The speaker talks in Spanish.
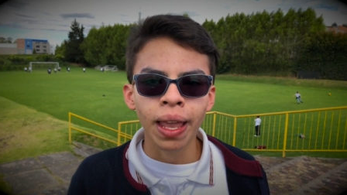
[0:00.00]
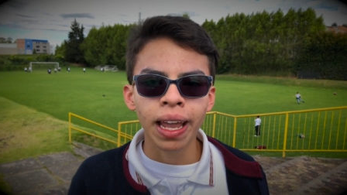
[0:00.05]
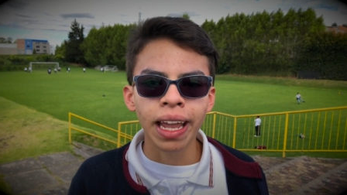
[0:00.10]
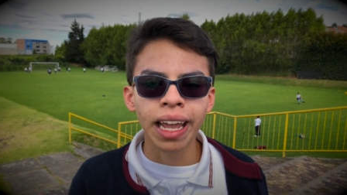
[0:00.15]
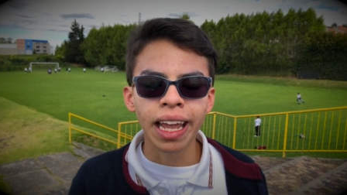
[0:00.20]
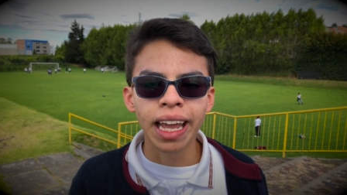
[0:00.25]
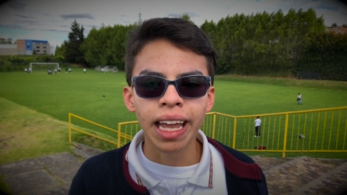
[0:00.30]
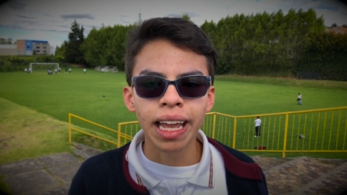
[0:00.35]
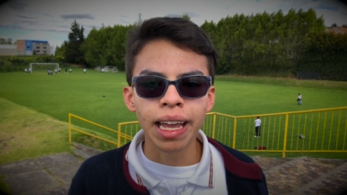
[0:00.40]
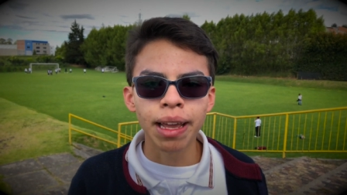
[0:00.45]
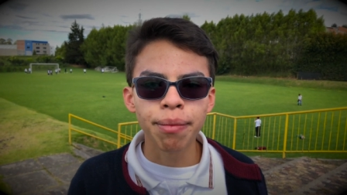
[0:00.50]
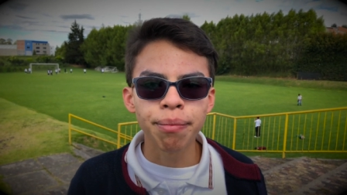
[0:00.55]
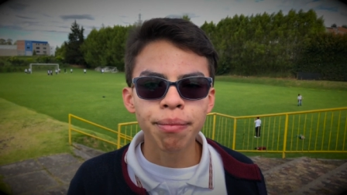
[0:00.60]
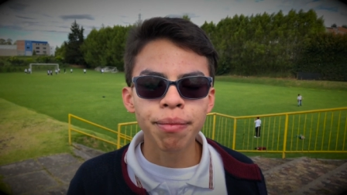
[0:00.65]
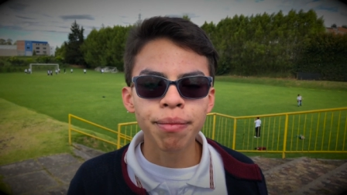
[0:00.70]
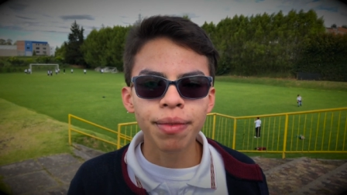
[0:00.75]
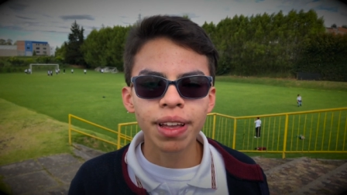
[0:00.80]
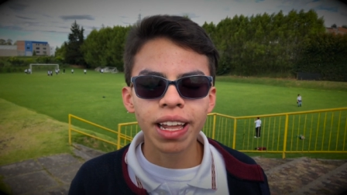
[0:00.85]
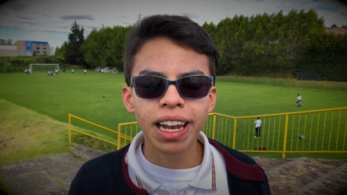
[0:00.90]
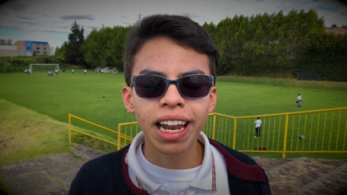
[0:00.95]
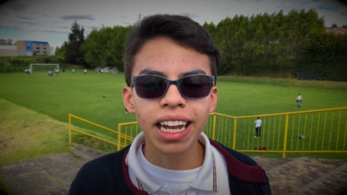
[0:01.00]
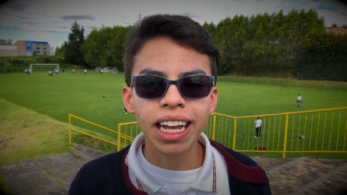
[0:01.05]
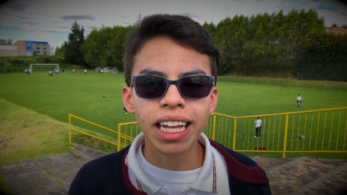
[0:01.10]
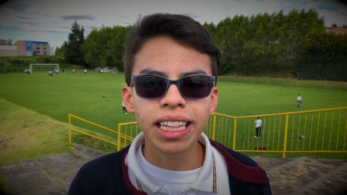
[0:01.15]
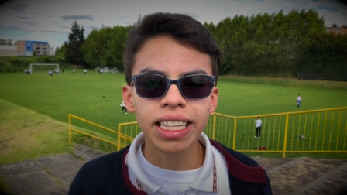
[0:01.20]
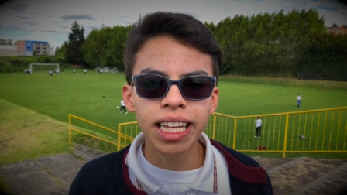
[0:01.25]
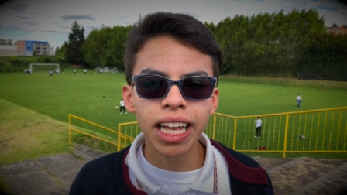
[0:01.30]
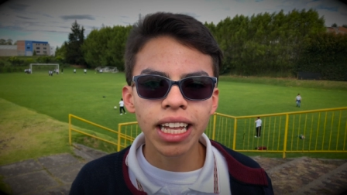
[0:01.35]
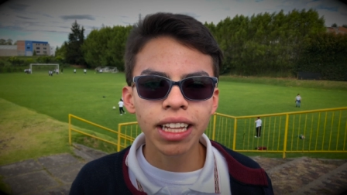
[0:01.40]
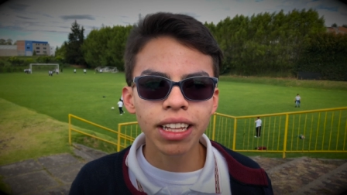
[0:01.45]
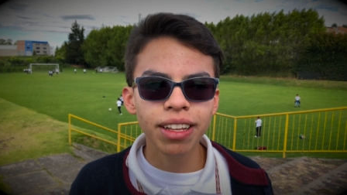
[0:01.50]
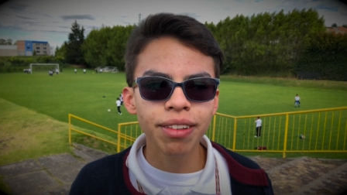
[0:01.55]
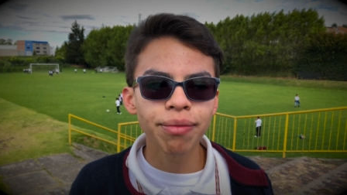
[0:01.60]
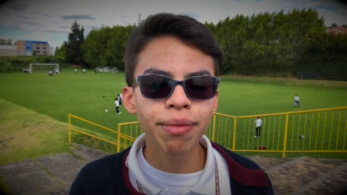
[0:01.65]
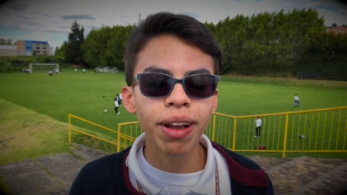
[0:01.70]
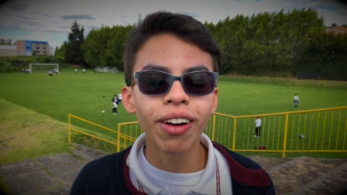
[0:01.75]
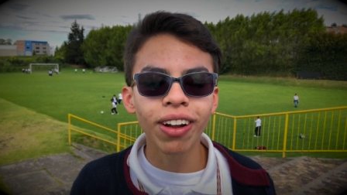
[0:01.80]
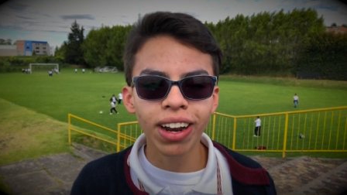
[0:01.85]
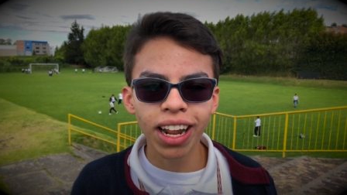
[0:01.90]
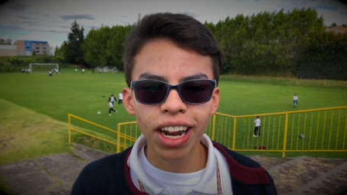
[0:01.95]
Em, la
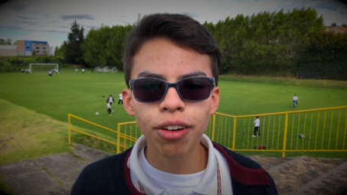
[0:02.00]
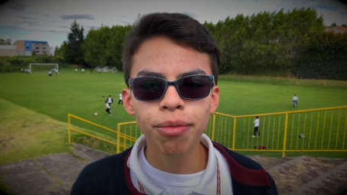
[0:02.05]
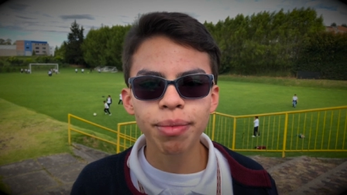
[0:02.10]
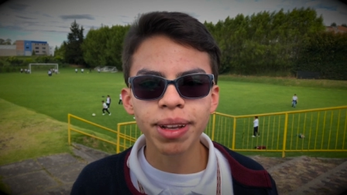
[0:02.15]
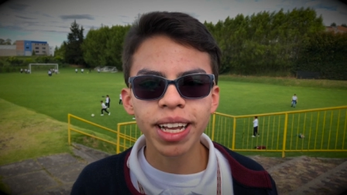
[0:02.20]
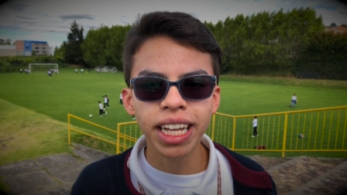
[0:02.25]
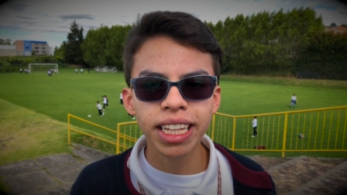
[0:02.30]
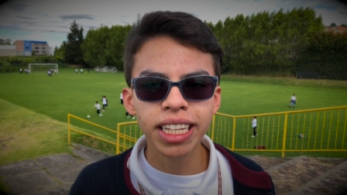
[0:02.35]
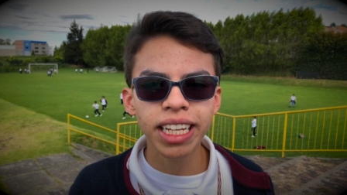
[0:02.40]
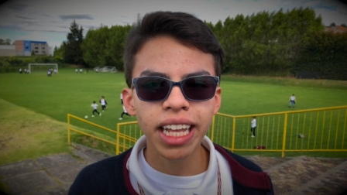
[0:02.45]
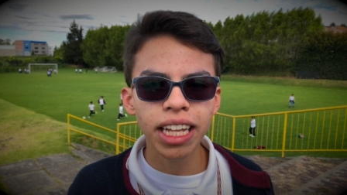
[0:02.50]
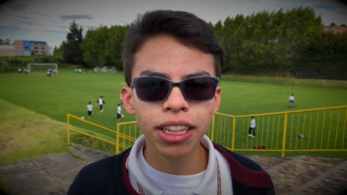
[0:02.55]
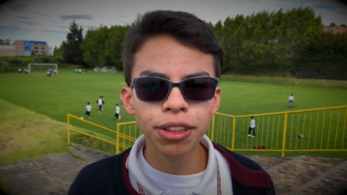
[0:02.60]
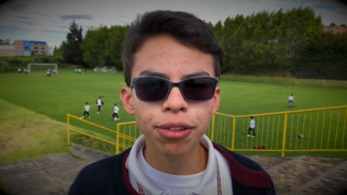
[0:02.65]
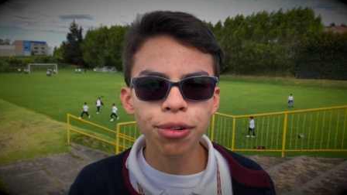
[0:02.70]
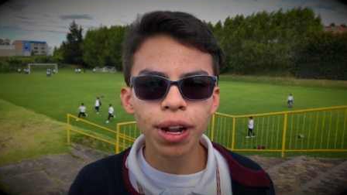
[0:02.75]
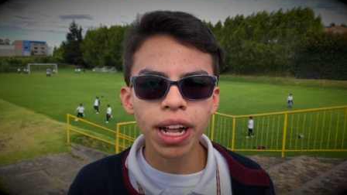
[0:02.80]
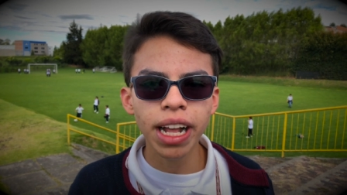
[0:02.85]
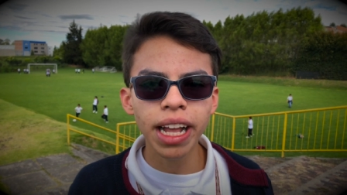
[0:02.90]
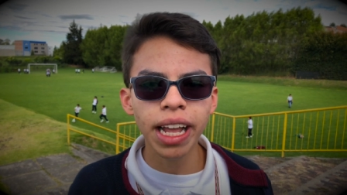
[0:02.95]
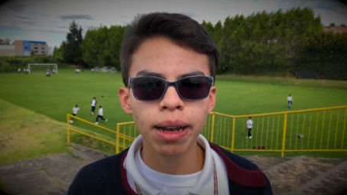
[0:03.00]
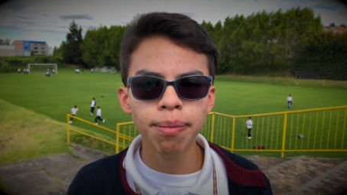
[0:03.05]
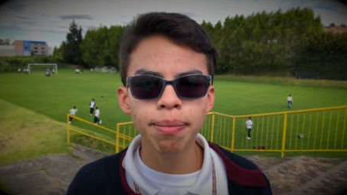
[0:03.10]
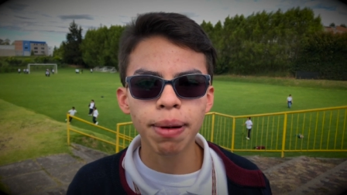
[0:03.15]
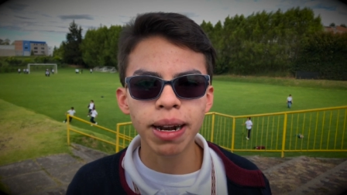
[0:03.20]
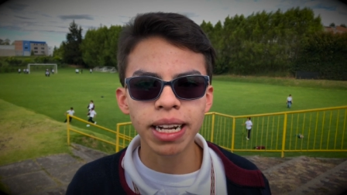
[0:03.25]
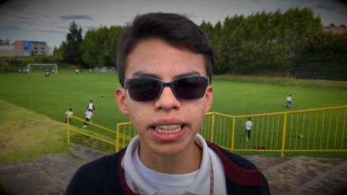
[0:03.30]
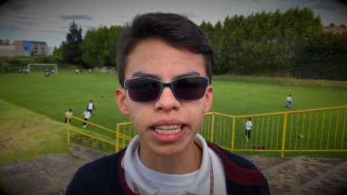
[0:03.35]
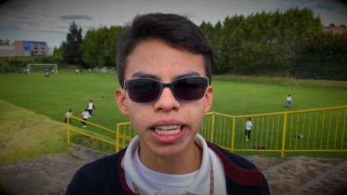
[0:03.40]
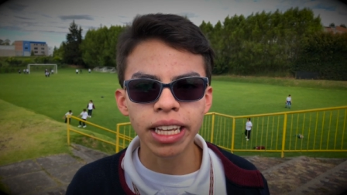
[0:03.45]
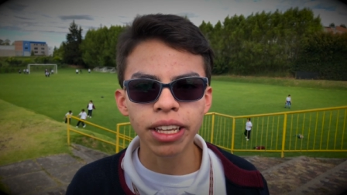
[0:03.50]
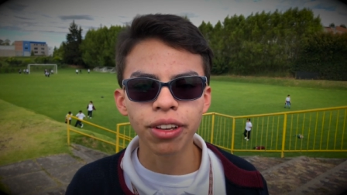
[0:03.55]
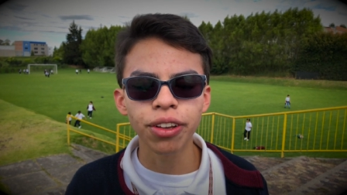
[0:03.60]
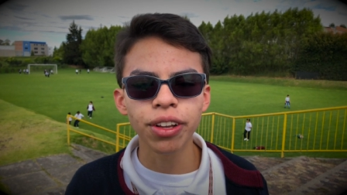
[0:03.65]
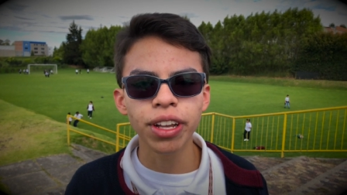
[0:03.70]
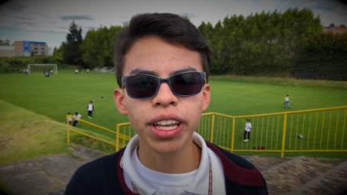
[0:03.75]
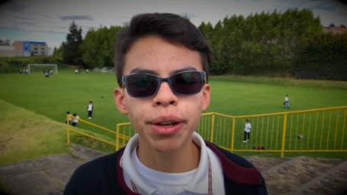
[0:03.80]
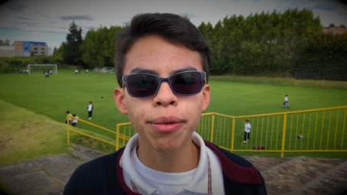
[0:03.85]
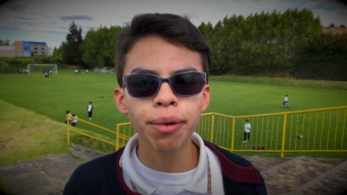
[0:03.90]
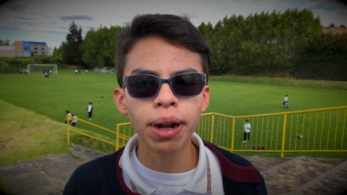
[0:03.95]
me avalaron mi candidatura, el
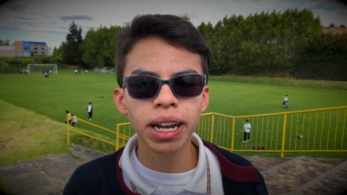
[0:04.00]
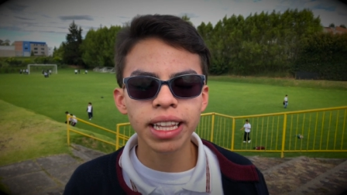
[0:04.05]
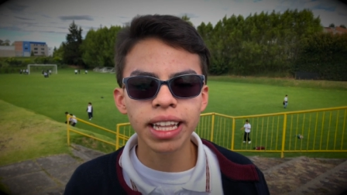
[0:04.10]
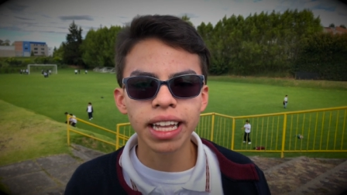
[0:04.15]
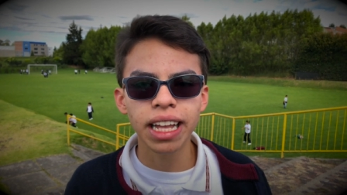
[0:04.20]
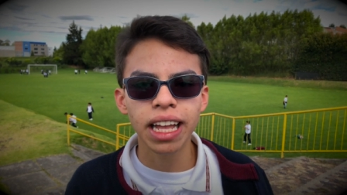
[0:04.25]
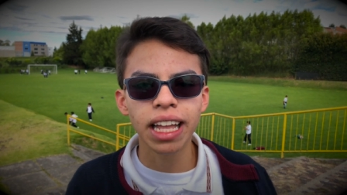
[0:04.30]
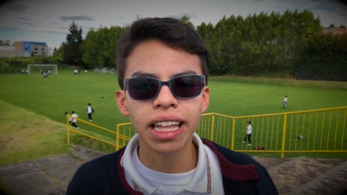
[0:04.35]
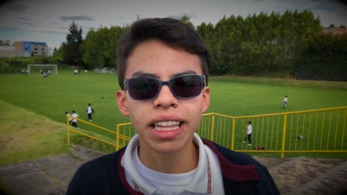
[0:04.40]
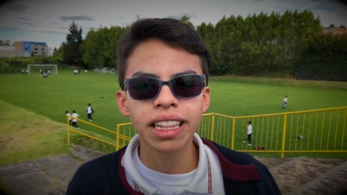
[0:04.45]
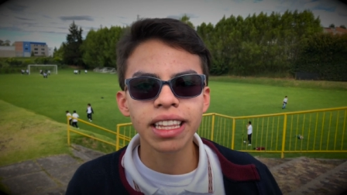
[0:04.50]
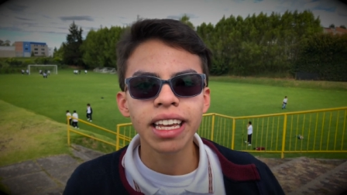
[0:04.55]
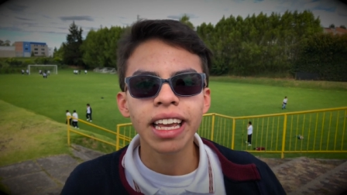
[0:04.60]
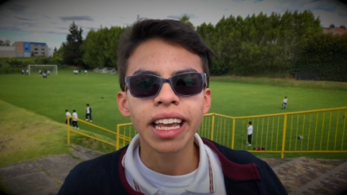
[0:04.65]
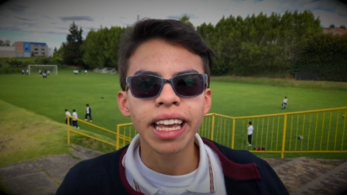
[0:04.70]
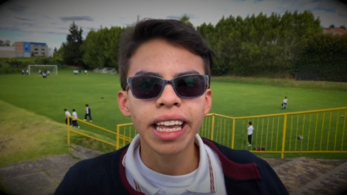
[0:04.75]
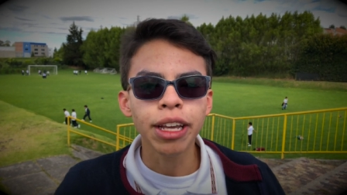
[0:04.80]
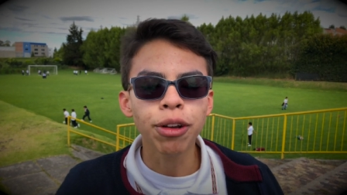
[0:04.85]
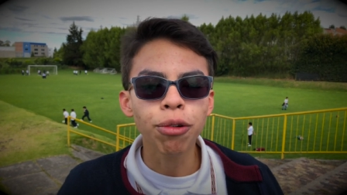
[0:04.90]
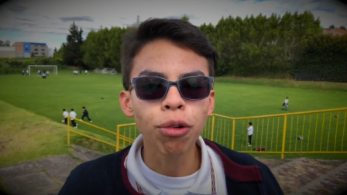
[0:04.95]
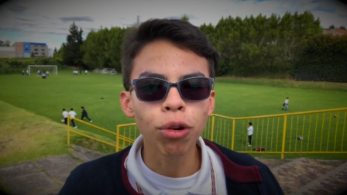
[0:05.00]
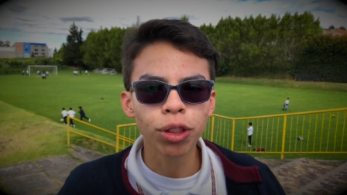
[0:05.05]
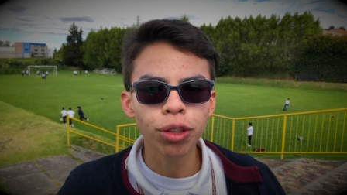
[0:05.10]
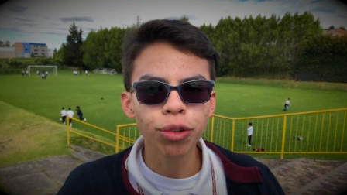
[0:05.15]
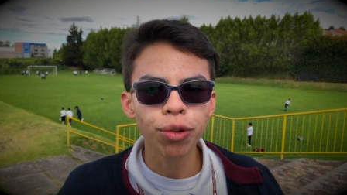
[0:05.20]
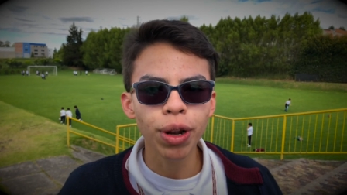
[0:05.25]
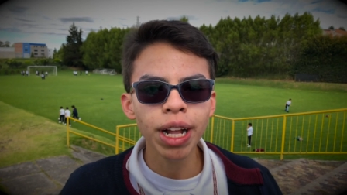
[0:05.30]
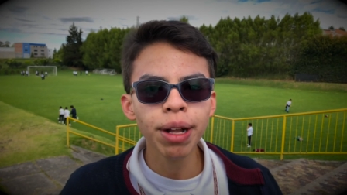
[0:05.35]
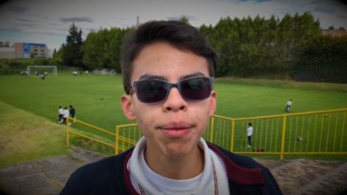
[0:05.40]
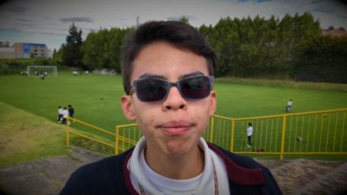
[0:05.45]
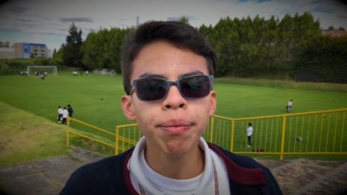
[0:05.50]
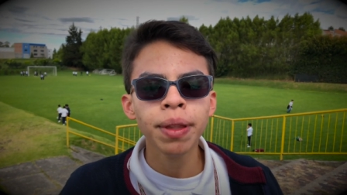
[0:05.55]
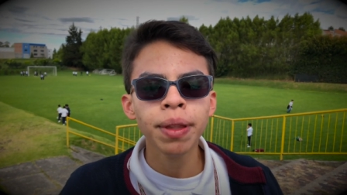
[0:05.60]
partido Igualdad y Cultura,